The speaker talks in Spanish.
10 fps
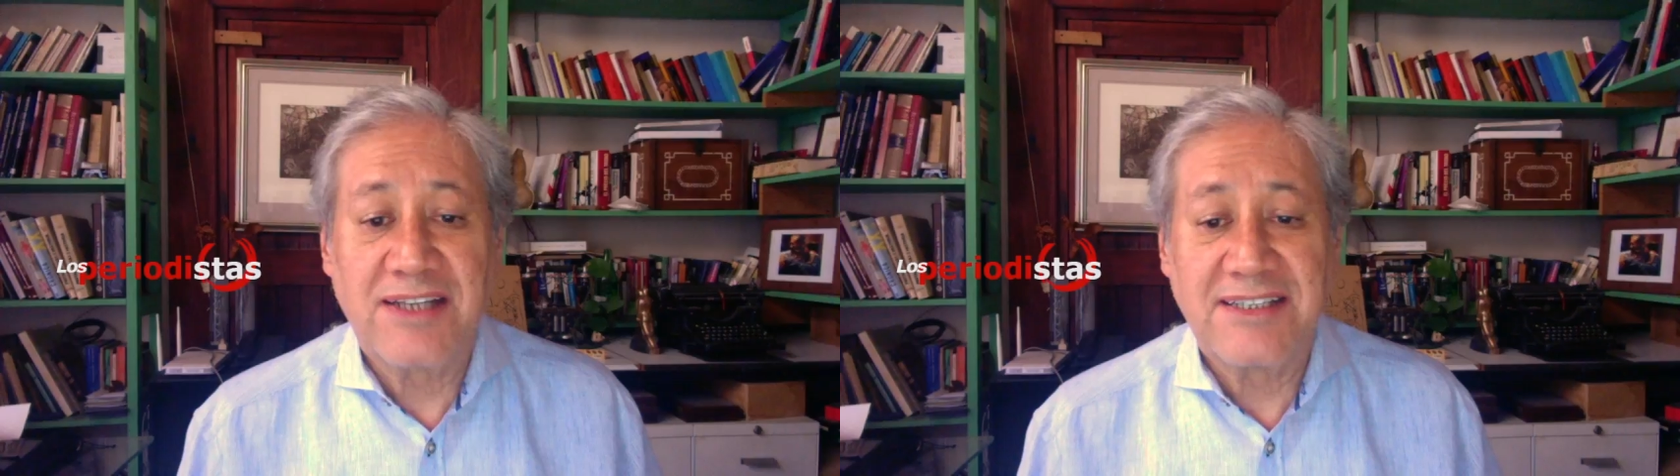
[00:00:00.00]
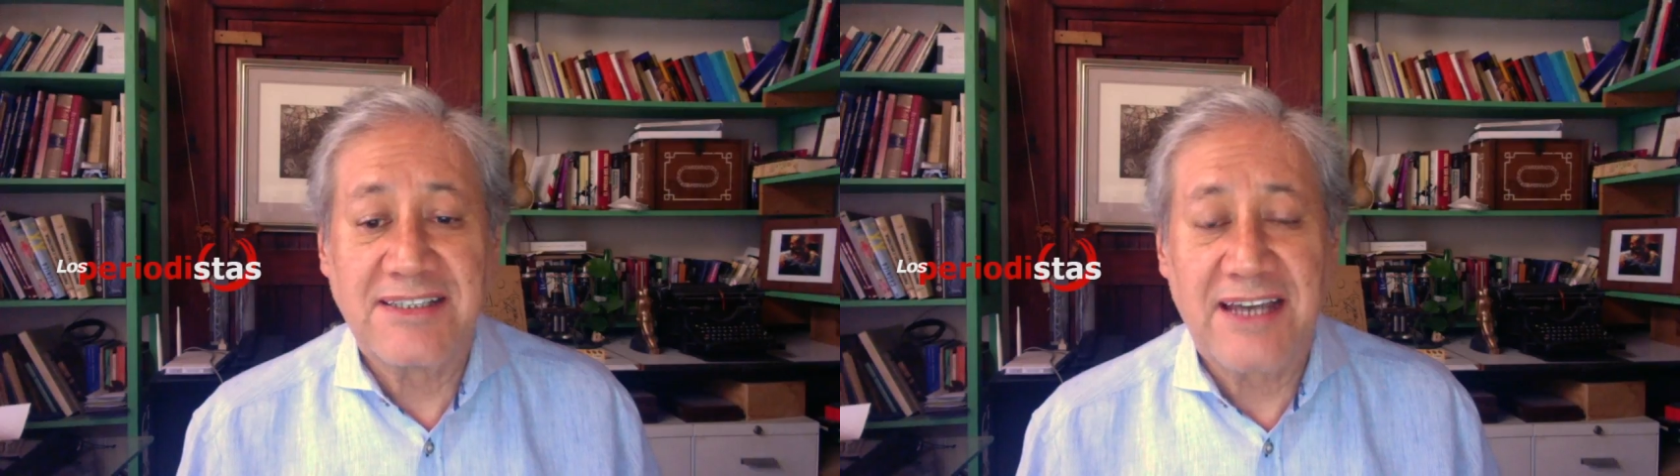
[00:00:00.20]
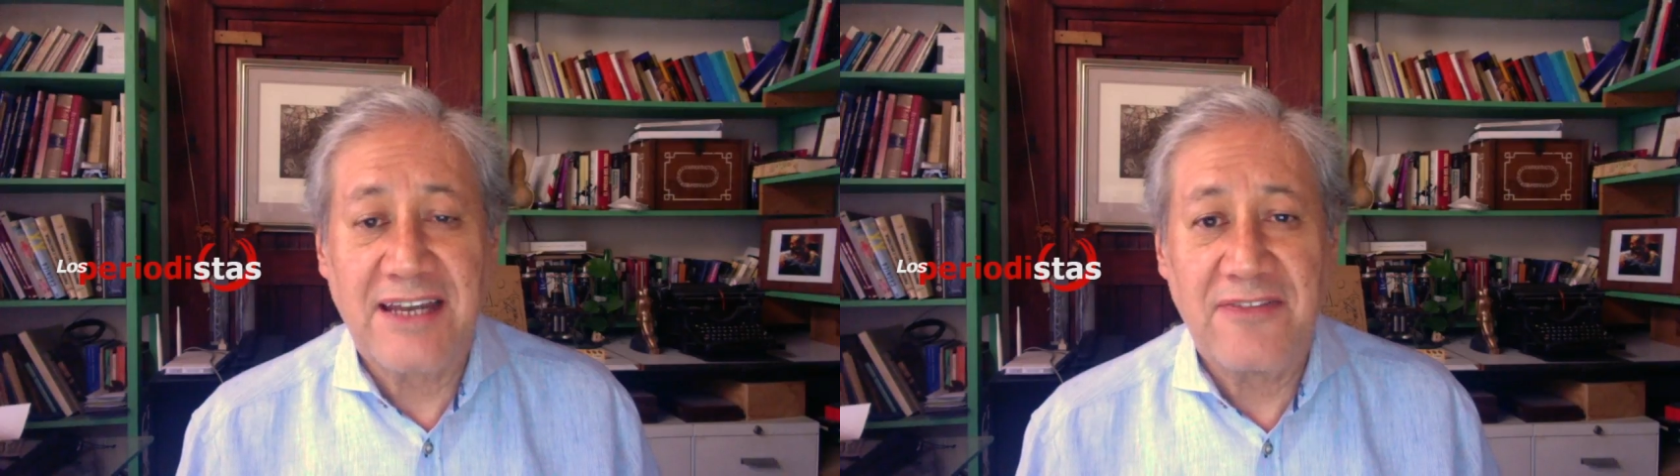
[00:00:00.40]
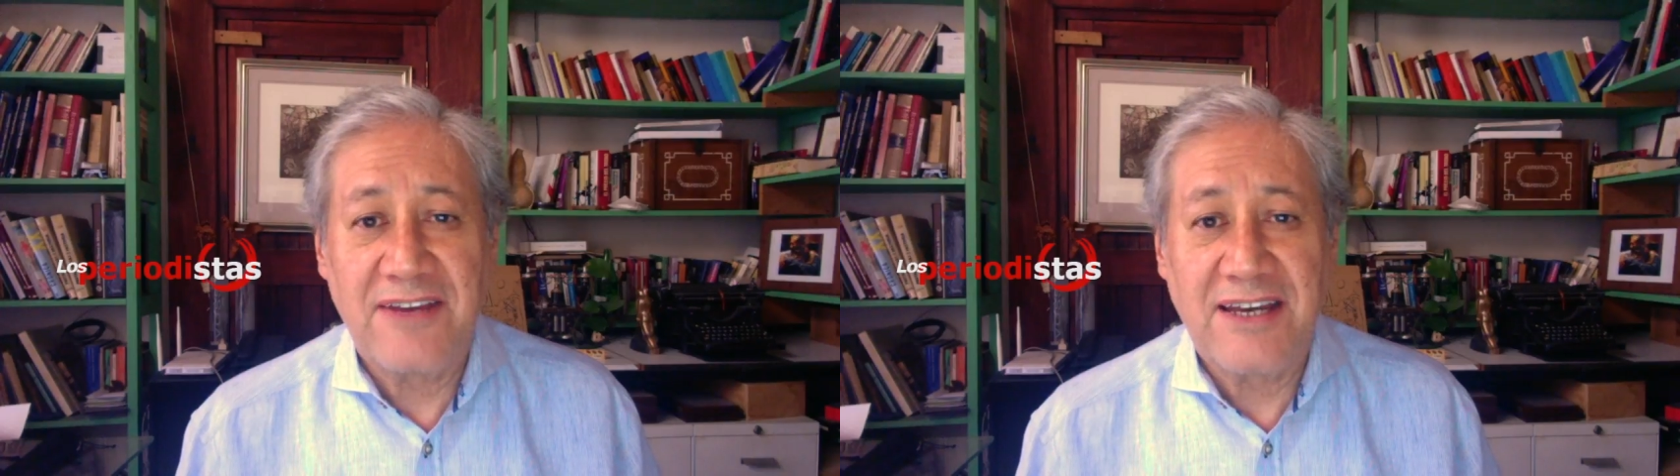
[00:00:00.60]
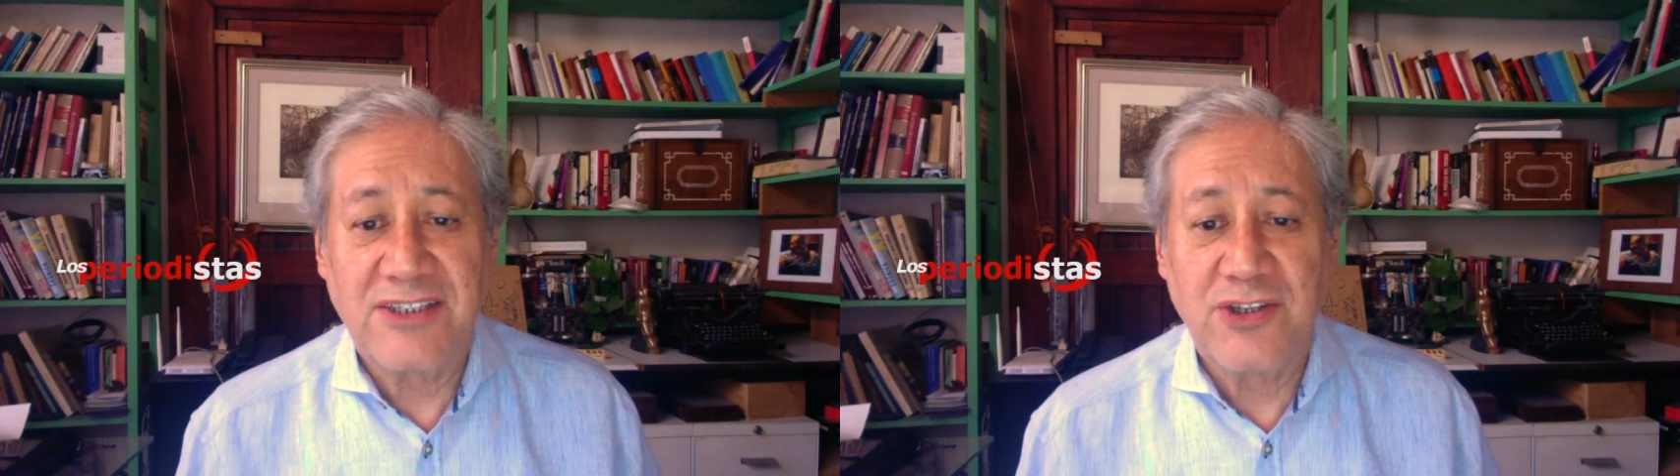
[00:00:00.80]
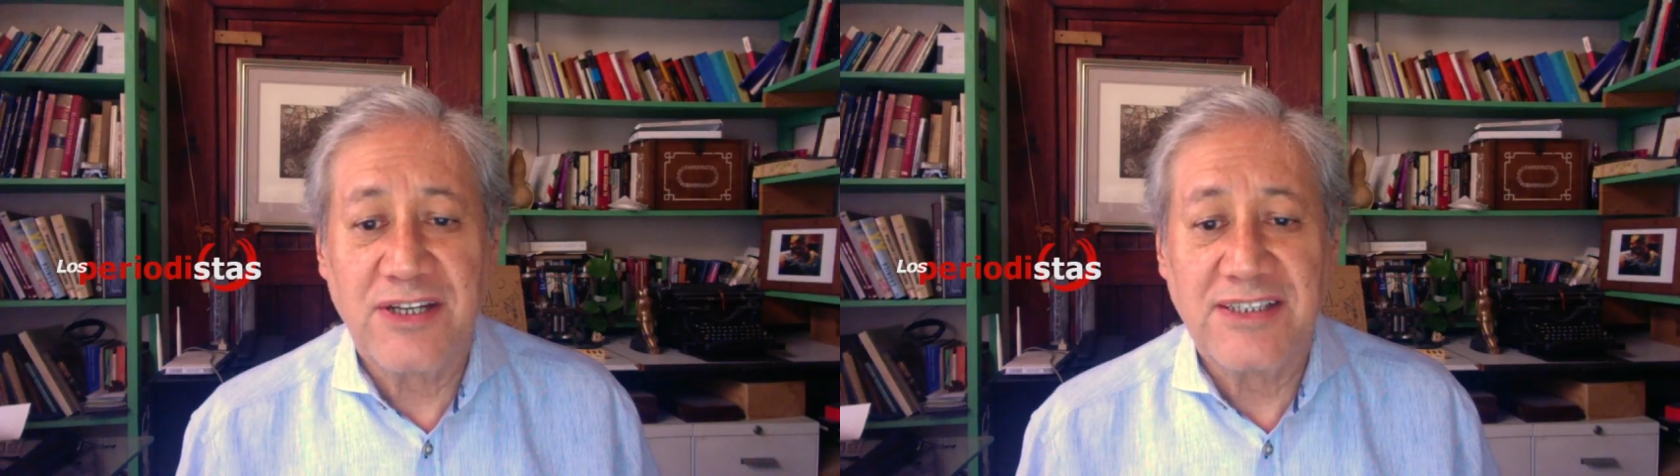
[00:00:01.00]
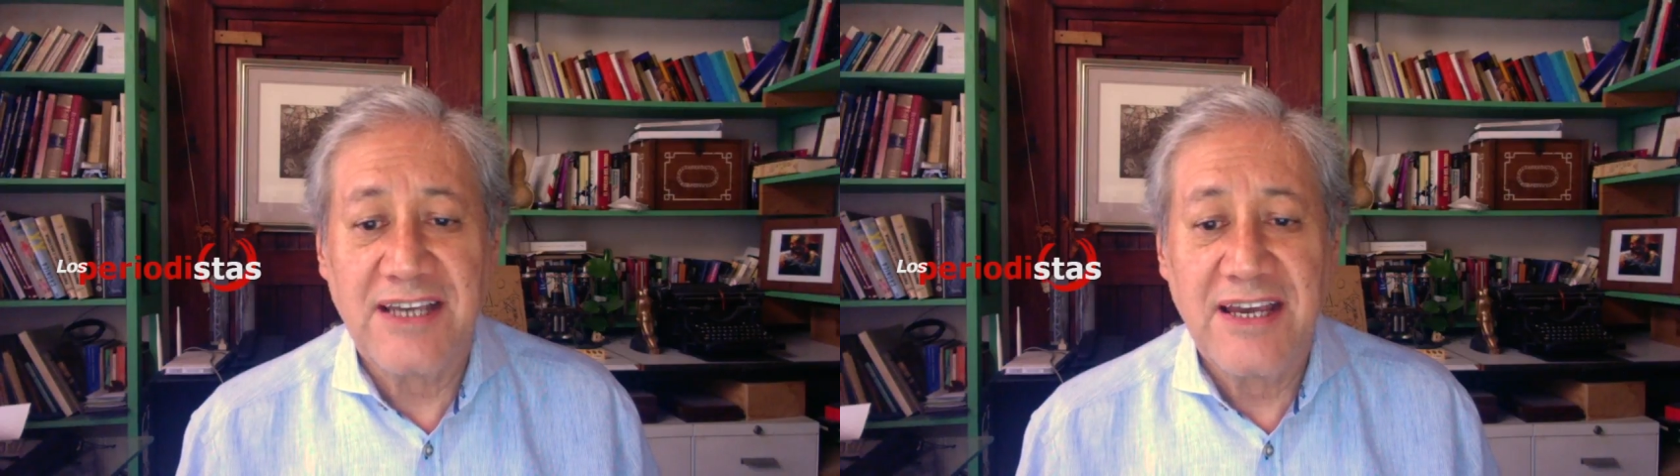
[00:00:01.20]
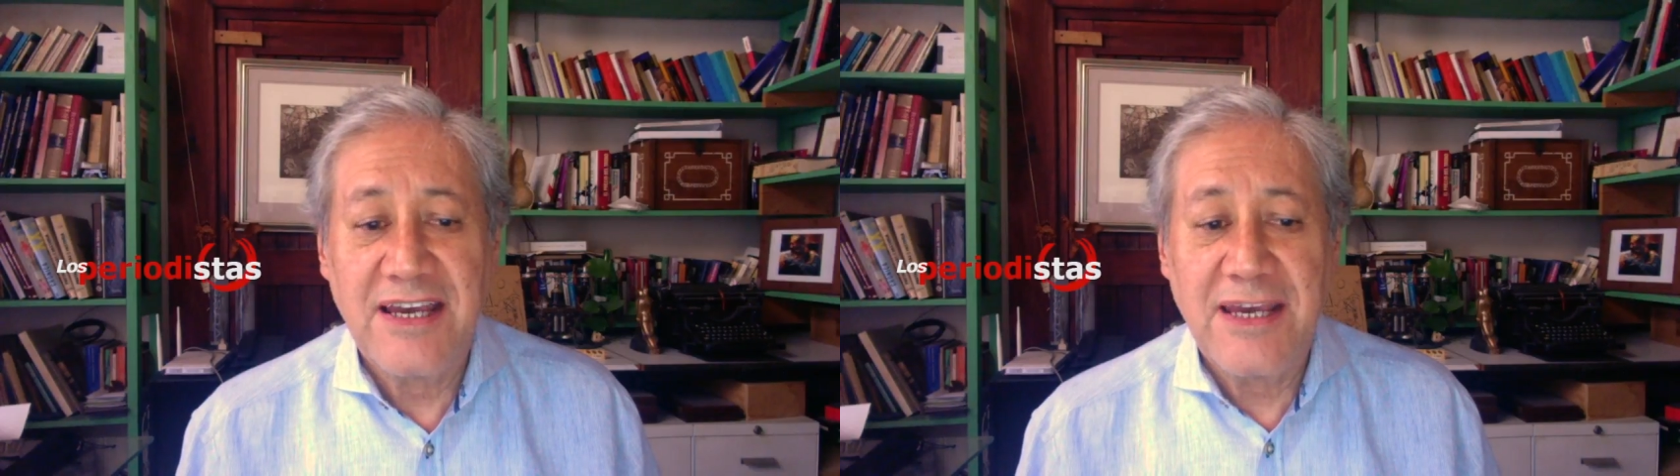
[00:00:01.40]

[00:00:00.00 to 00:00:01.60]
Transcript: descalificaciones